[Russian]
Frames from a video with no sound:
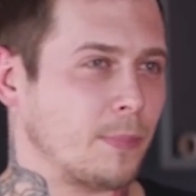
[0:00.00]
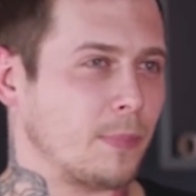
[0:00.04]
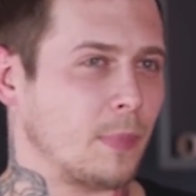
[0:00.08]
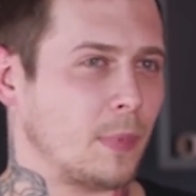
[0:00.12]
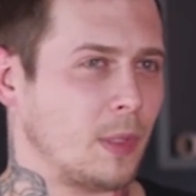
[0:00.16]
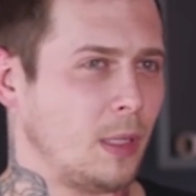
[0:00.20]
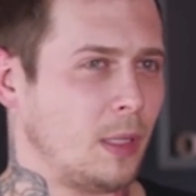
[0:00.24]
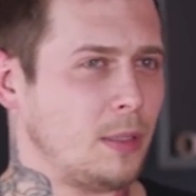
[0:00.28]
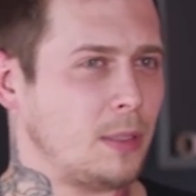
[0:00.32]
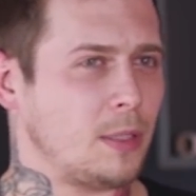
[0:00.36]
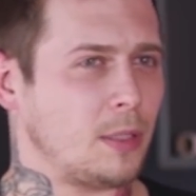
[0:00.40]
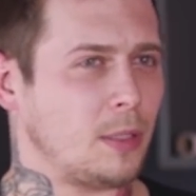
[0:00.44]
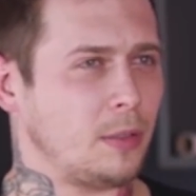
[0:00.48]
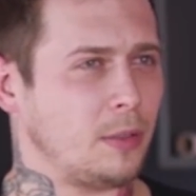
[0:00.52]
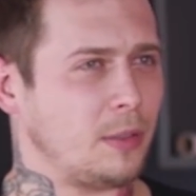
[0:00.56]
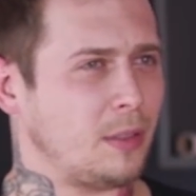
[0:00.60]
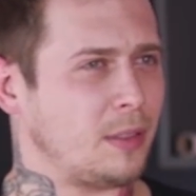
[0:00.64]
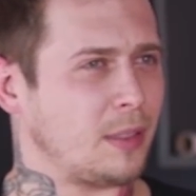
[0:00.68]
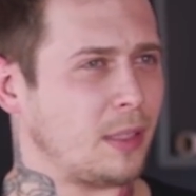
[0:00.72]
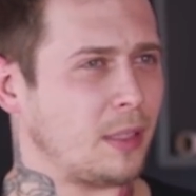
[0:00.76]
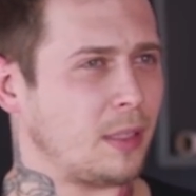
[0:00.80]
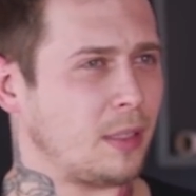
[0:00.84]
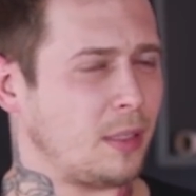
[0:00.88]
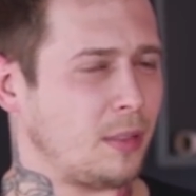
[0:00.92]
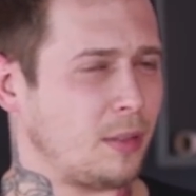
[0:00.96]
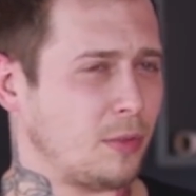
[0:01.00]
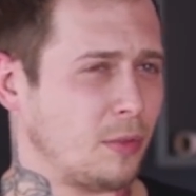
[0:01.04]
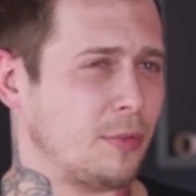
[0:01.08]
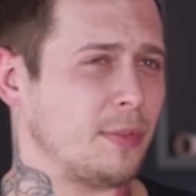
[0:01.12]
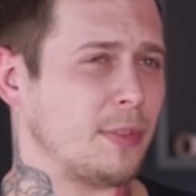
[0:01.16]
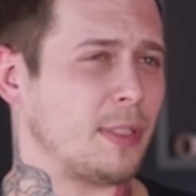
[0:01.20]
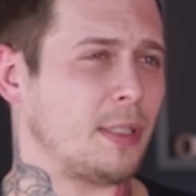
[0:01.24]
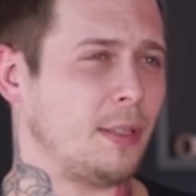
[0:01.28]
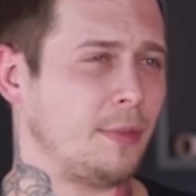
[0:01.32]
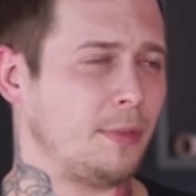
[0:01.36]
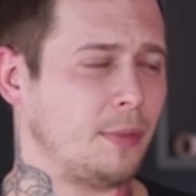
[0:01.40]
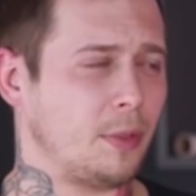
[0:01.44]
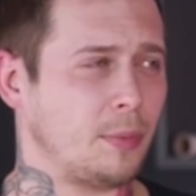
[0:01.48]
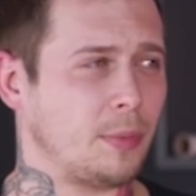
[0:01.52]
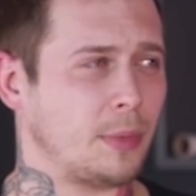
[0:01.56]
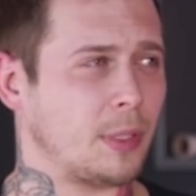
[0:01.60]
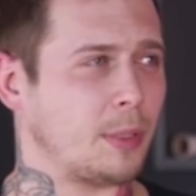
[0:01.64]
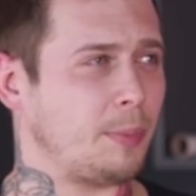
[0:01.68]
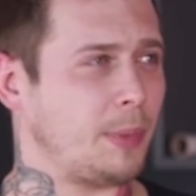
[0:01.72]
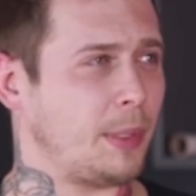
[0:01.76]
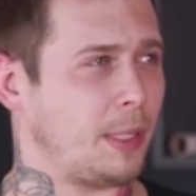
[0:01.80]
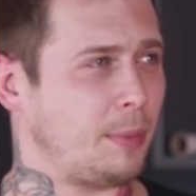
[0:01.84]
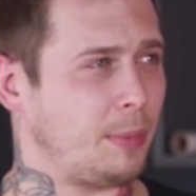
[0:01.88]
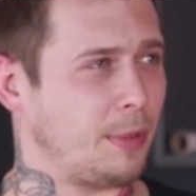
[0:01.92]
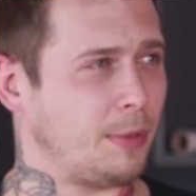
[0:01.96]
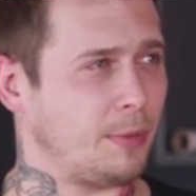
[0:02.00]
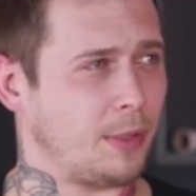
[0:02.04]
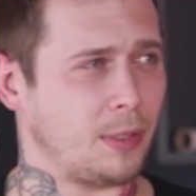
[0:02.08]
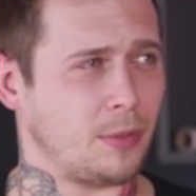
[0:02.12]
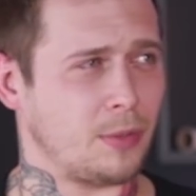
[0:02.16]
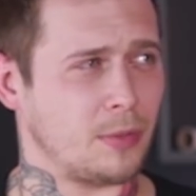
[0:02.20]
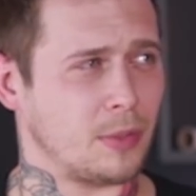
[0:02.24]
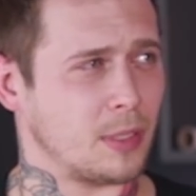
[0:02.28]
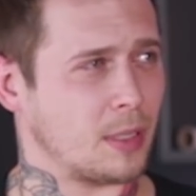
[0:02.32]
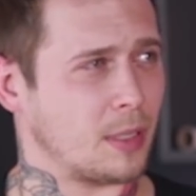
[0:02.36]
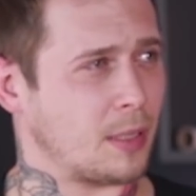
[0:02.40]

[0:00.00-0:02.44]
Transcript: Да, делали такие. Но в основном их перебивают,